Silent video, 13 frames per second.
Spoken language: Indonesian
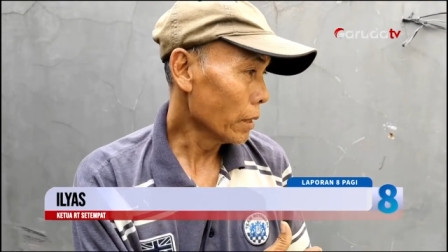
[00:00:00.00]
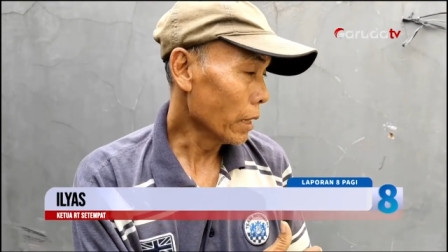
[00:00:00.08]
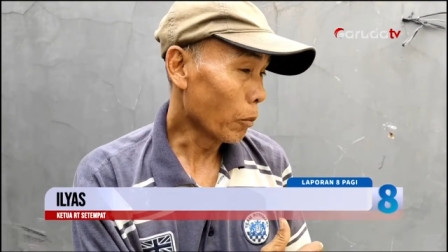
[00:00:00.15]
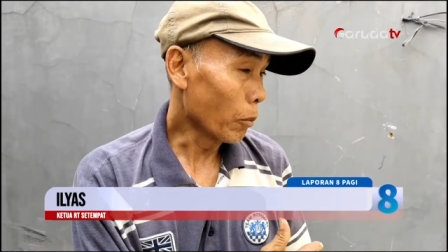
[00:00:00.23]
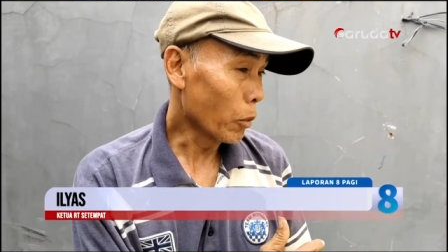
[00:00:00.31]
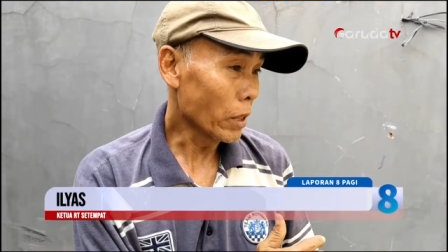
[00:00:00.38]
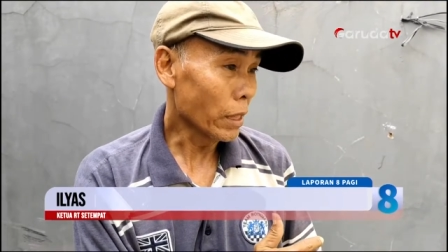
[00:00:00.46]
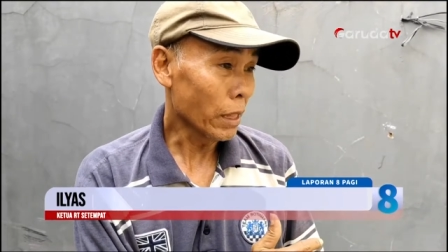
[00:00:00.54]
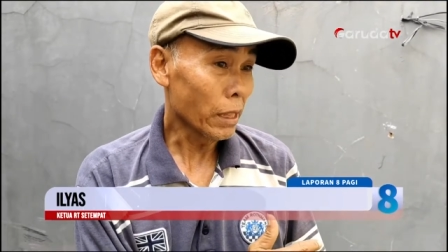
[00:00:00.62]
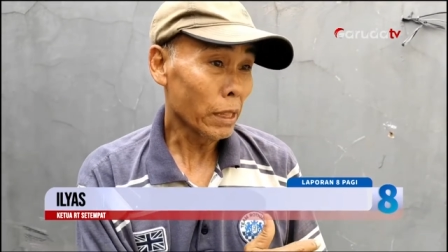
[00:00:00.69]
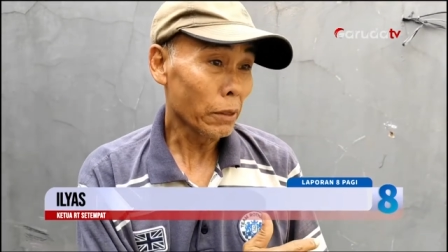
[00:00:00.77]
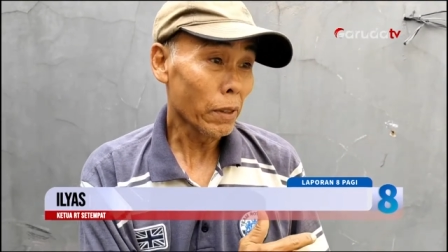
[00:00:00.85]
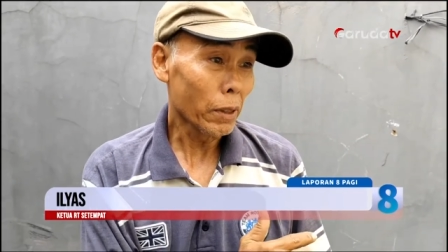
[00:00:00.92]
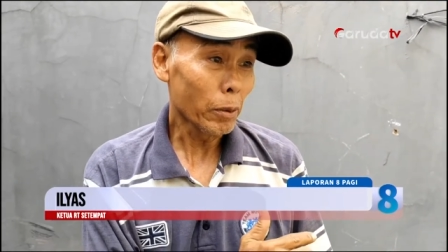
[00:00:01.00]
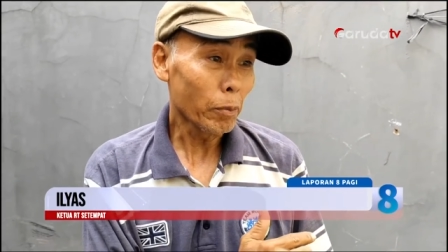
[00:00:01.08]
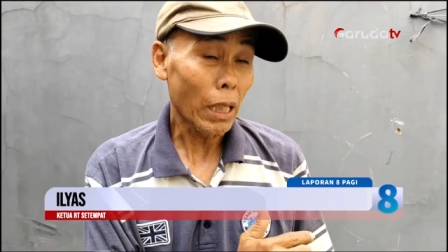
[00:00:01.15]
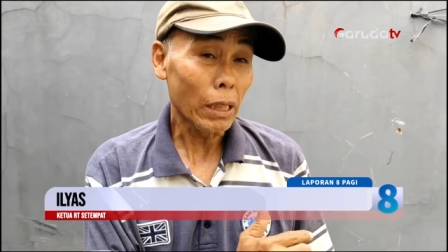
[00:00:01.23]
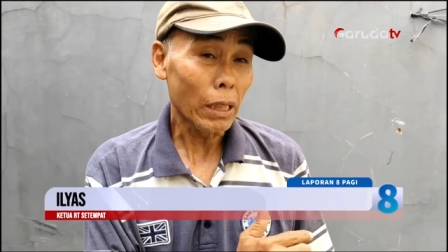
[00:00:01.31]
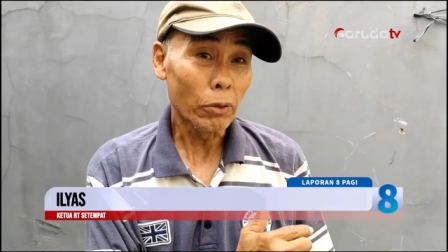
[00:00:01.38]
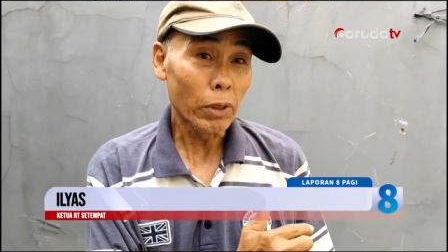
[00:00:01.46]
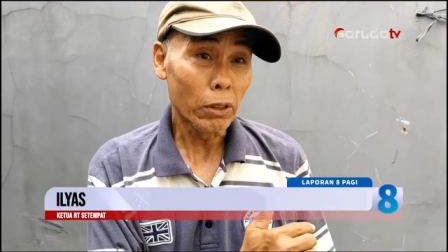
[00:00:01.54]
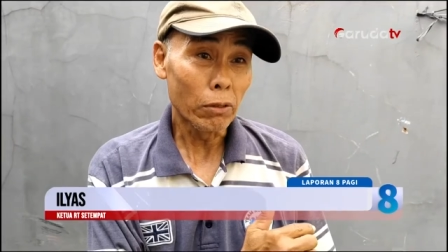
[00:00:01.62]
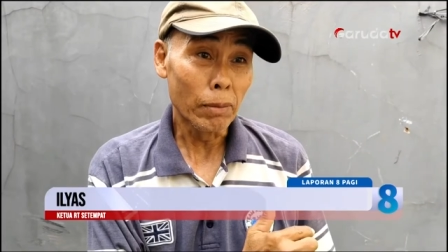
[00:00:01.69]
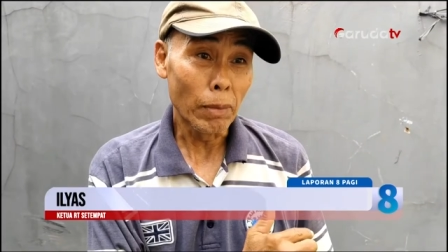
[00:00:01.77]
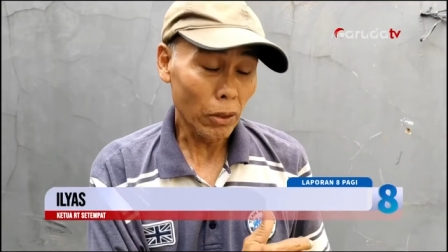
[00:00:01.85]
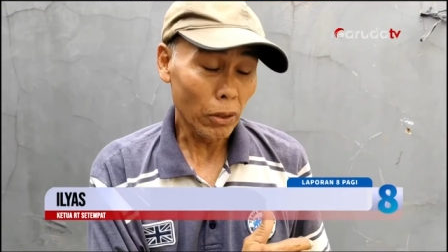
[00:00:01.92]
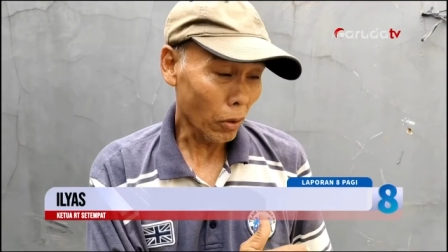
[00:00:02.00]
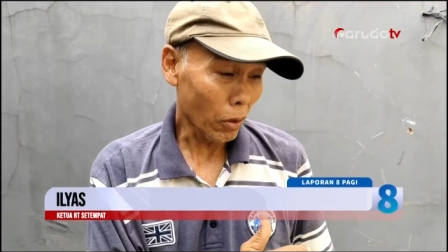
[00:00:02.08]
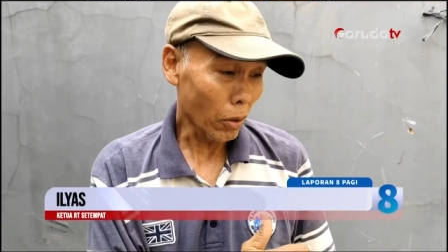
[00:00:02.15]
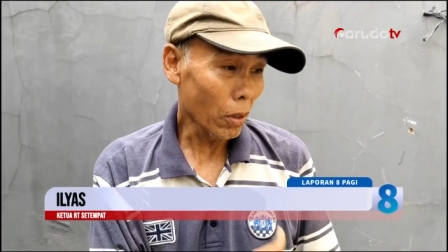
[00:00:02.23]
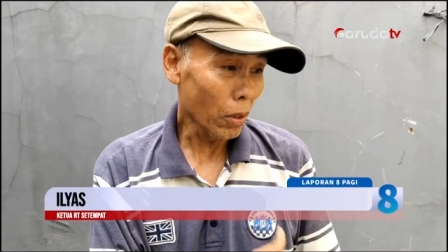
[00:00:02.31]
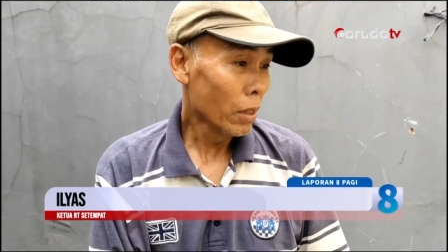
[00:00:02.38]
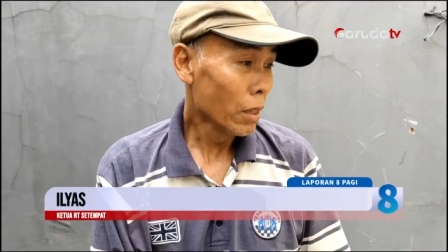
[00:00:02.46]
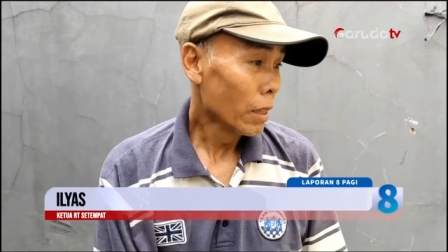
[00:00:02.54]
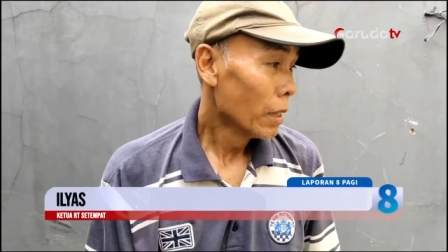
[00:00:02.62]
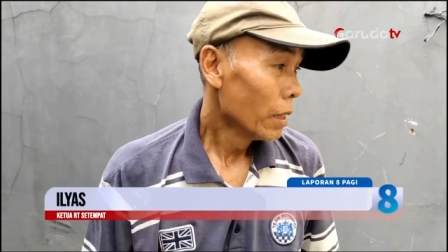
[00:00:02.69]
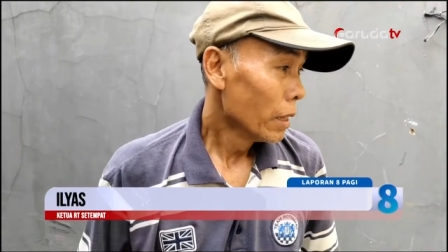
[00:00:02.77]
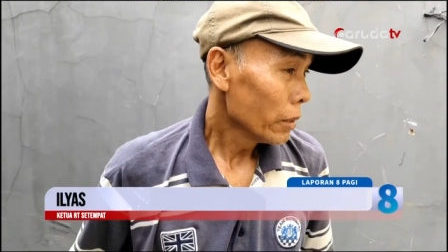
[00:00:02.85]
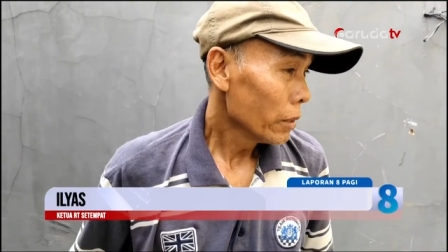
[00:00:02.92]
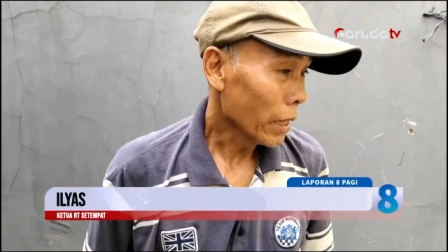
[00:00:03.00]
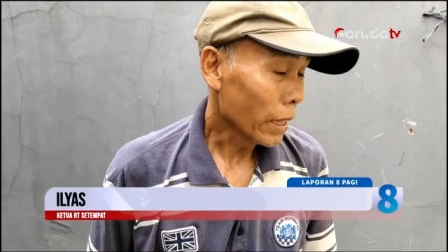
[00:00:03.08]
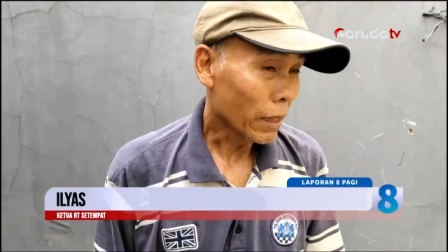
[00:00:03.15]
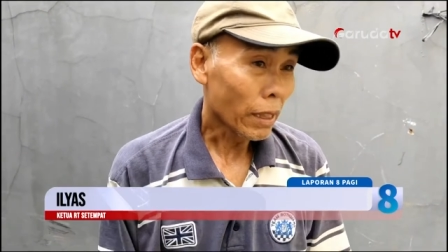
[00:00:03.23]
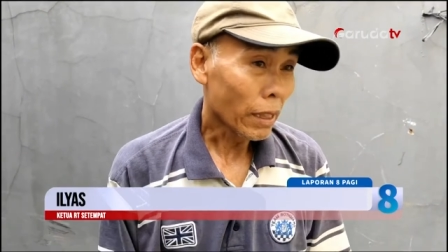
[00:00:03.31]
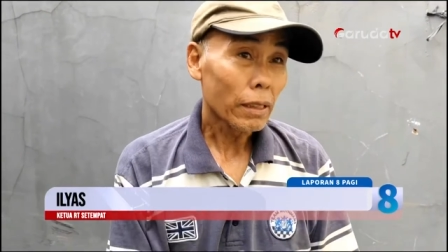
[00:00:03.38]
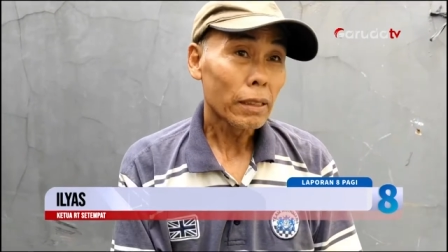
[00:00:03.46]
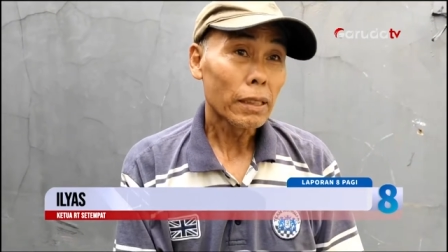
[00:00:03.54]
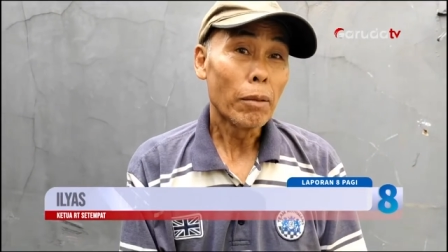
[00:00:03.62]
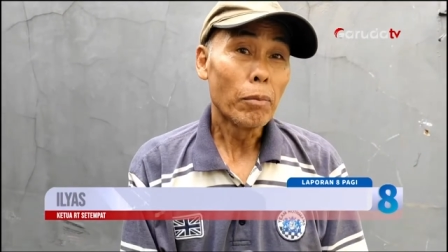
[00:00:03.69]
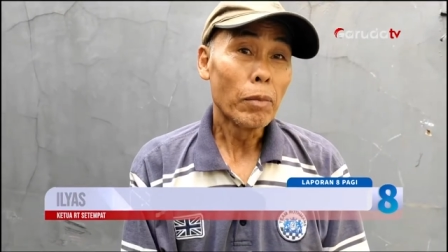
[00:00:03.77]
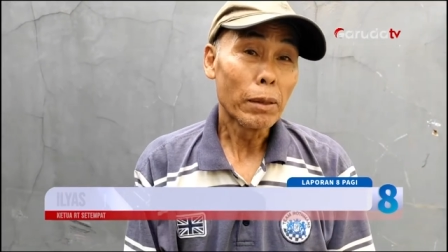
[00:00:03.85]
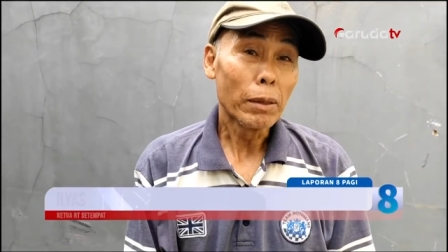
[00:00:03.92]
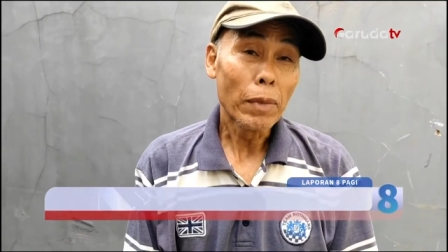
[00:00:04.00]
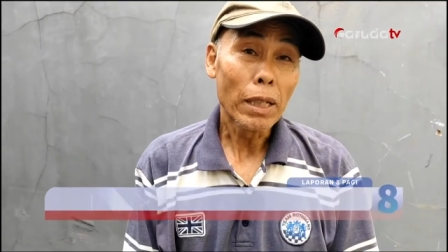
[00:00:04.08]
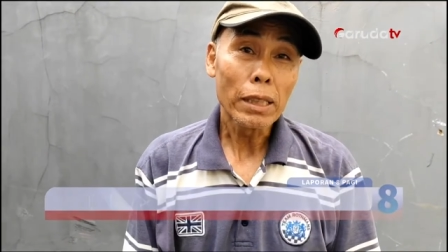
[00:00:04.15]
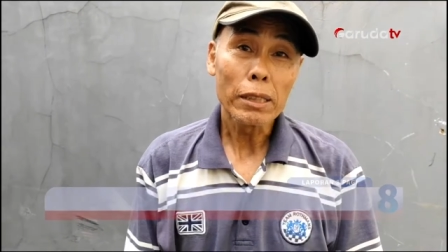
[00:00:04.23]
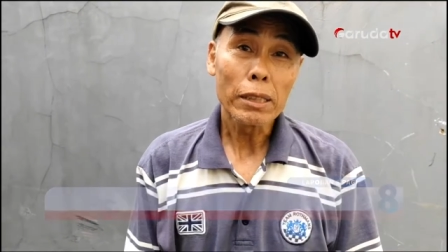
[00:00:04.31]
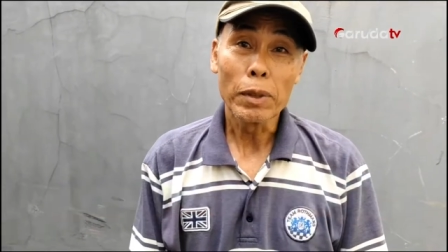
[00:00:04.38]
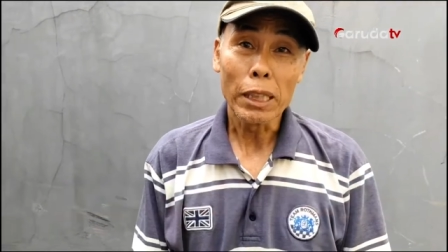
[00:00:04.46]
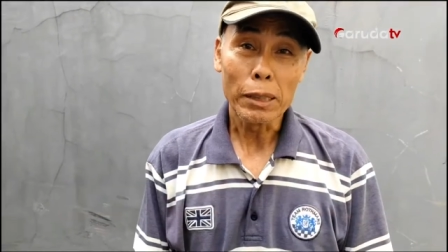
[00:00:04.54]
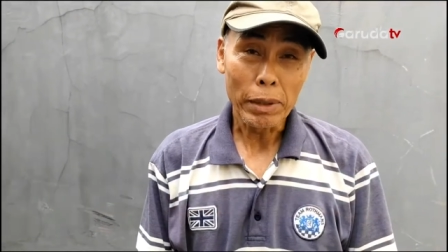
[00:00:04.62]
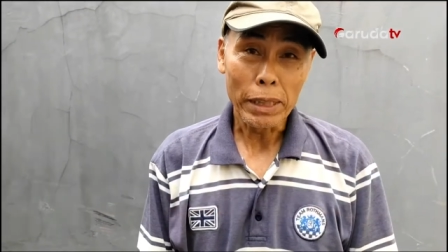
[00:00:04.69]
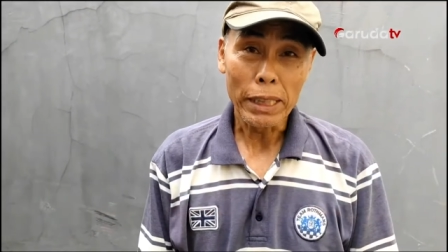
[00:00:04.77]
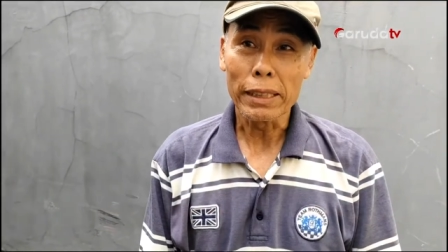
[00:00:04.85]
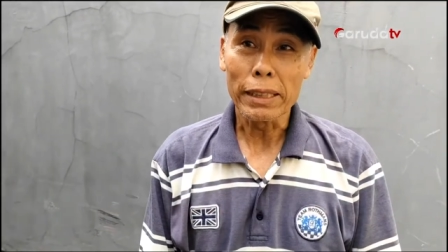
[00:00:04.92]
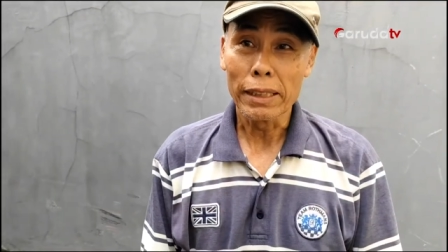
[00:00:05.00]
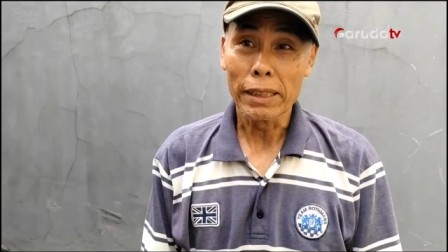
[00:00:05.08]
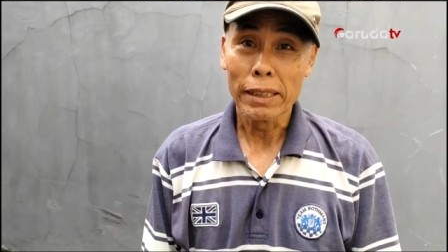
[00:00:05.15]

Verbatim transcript: yang punya CCTV Pak Dwi Jumantoro Mantoro sekitar jam 5.11 menit.